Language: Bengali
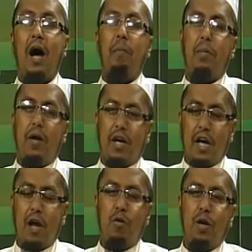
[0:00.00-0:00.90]
আপনার
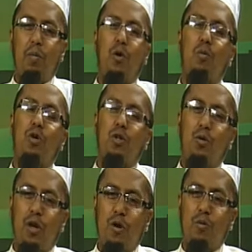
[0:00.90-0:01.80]
কারণে পরবর্তী
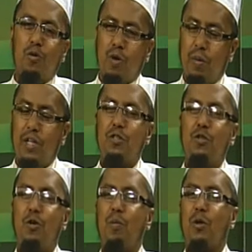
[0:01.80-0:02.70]
অন্যান্য মুসলমানদের
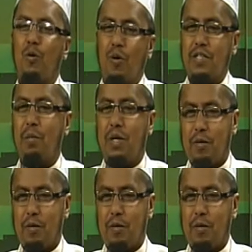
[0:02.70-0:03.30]
জন্য পথ খুলে যাবে